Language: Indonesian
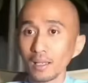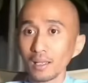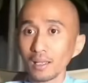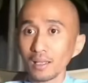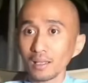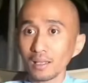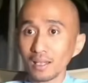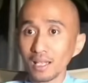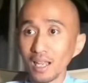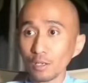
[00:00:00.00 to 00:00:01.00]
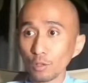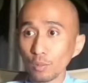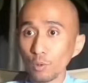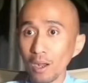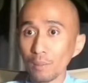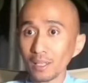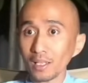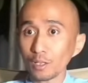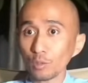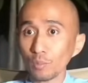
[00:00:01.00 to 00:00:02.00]
Nah, ketika Nur
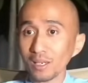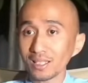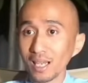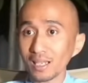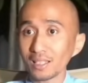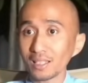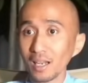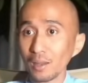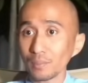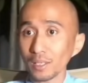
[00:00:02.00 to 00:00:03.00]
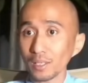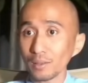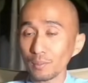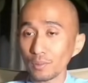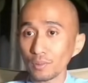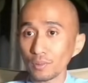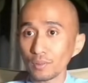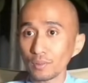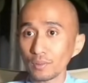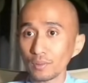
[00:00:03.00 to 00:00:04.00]
Muhammad itu meledak di dalam dirimu,